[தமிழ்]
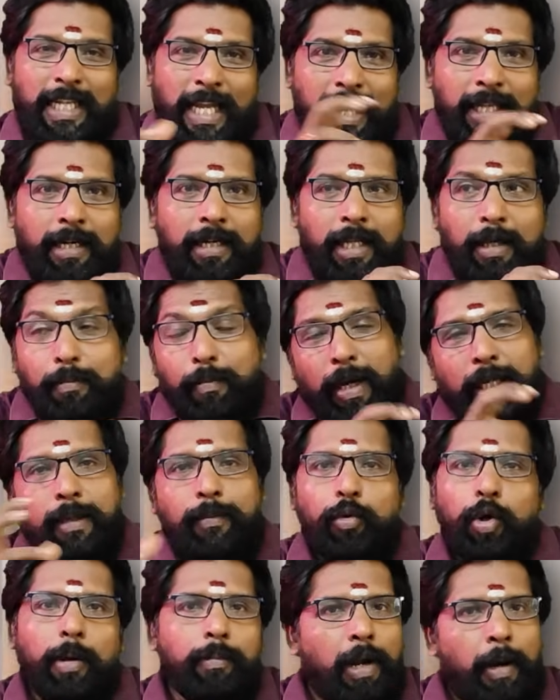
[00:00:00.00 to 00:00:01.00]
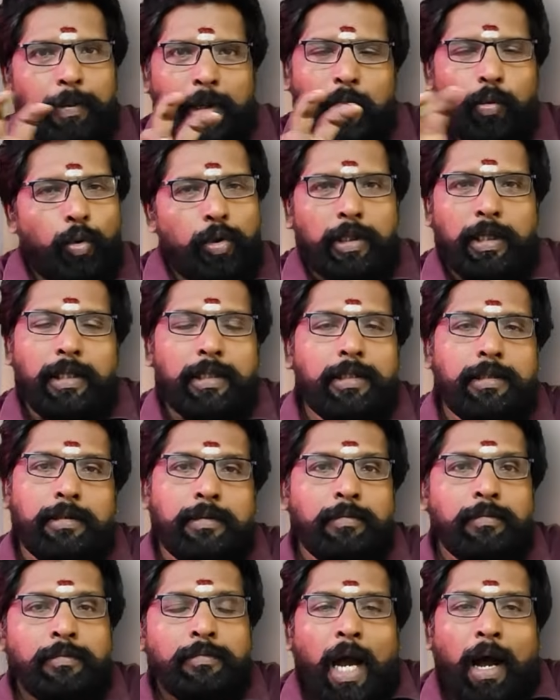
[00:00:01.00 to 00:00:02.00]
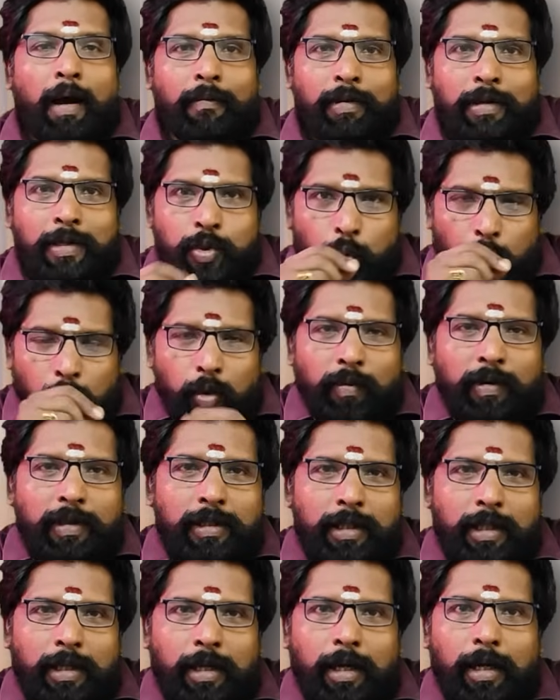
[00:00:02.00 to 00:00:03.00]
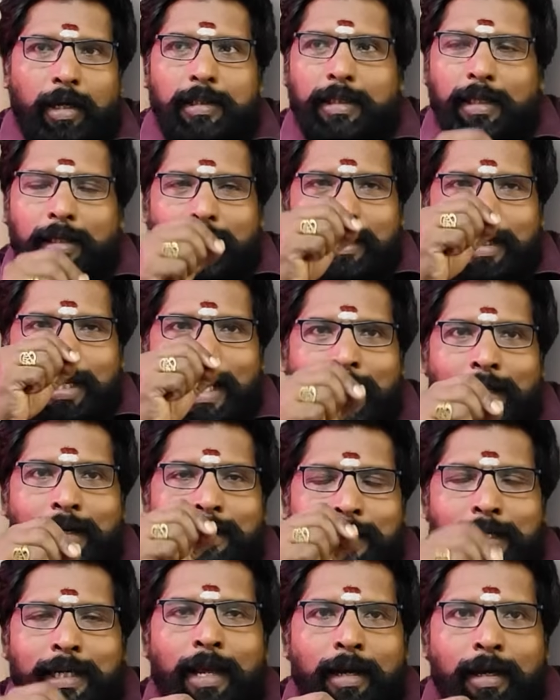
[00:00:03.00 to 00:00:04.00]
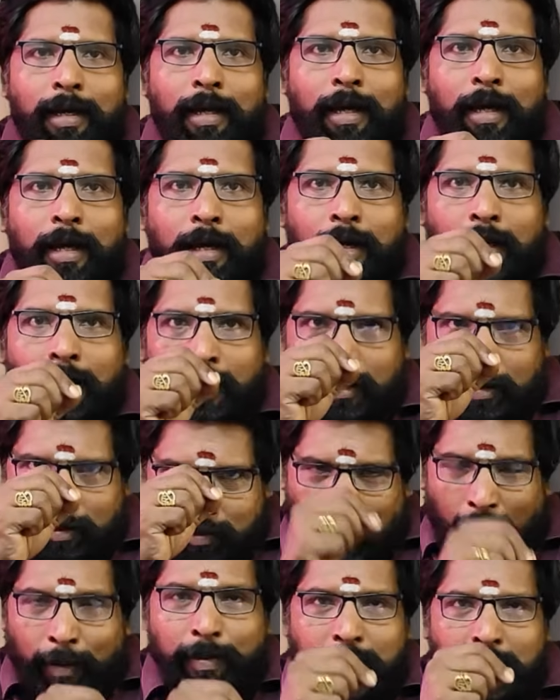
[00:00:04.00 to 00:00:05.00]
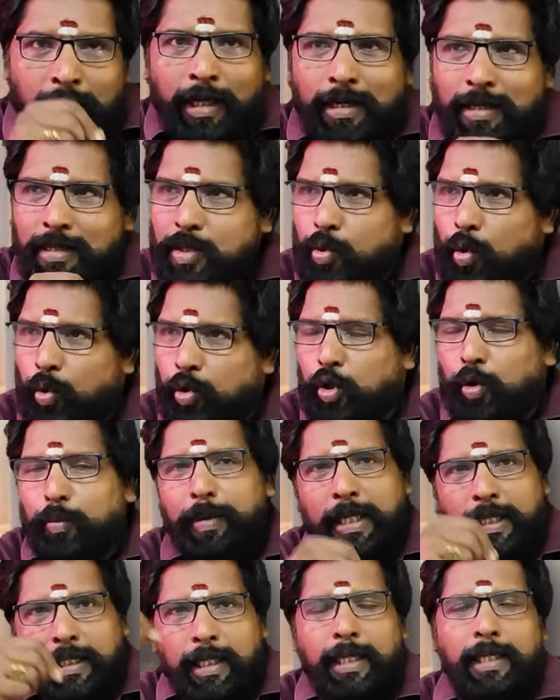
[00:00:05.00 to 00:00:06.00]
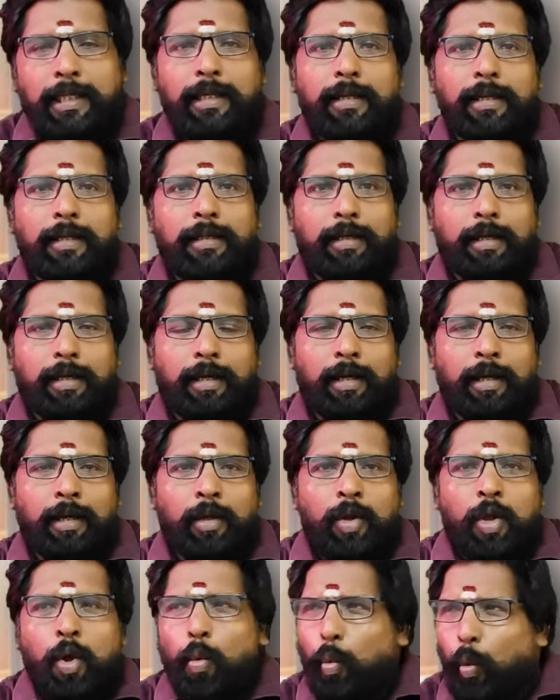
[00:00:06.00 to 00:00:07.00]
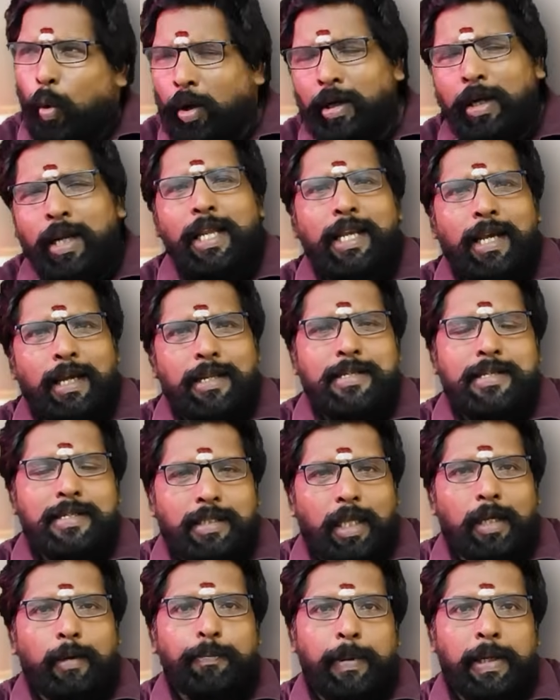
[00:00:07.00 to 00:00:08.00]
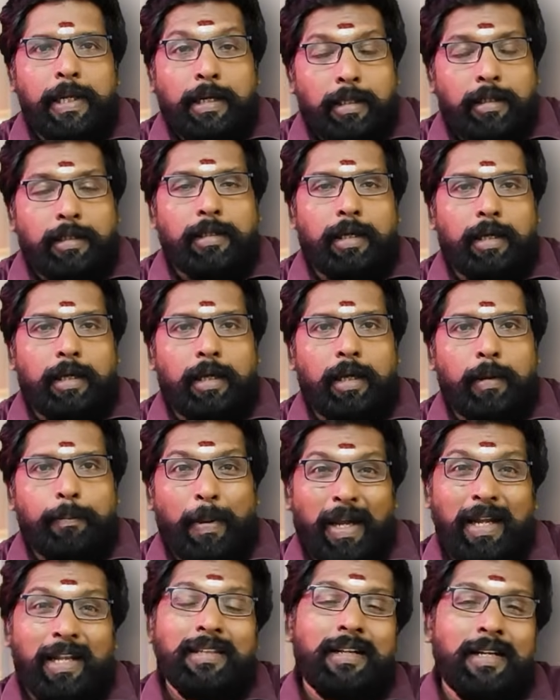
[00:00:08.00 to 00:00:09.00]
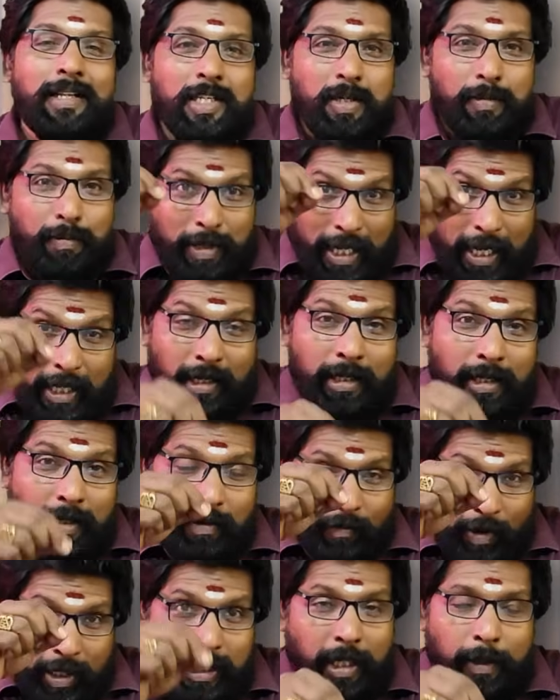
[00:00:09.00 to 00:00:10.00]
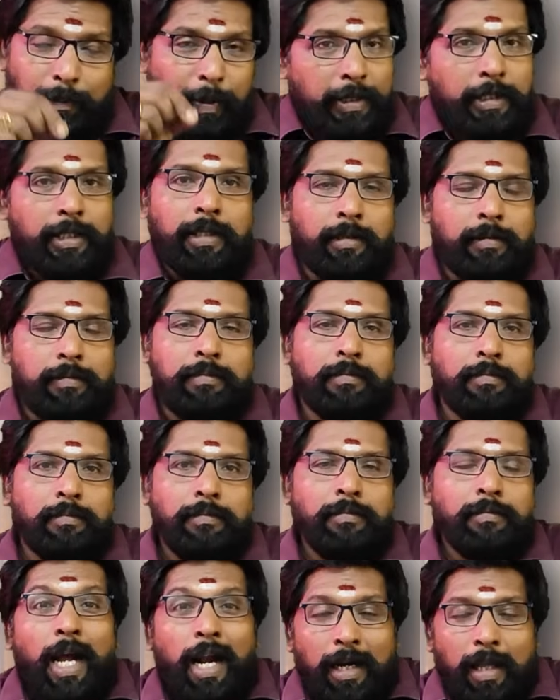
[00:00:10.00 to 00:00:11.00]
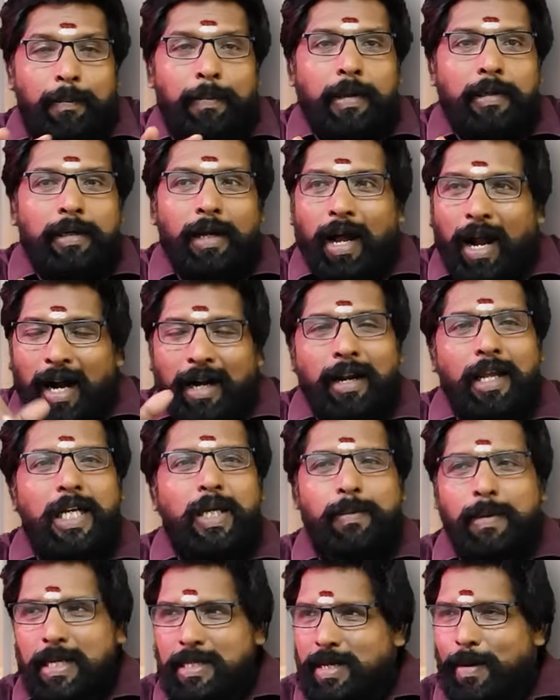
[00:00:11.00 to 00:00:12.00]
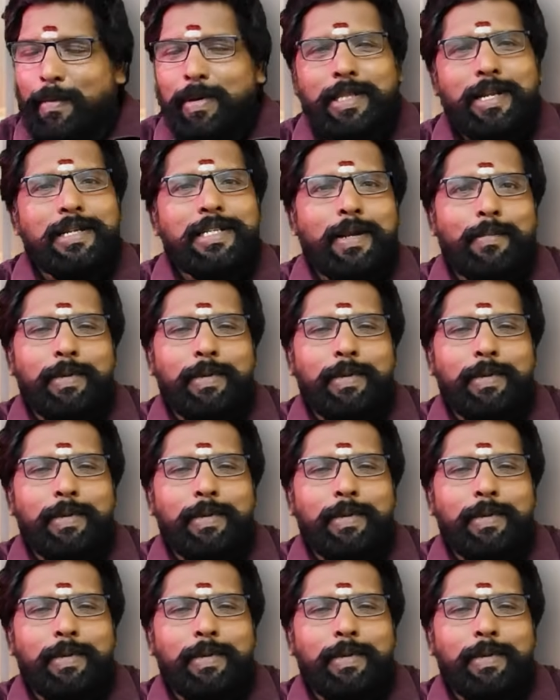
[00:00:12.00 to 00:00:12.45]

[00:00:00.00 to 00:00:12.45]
நேரடி மறைமுகம் அப்படின்னு ஒன்று இருக்குது அவர் சொல்லுவது இந்த நேரடியாக தமிழக அரசு கொடுக்கும் நிதியில் இருந்து ஒன்றிய அரசு தரப்பில் இருந்து பகிர்ந்தளிக்கும் நேரடி வரியை பற்றி ஆனால் பாருங்கள் ஆழாக்கு மேலே சம்பந்தா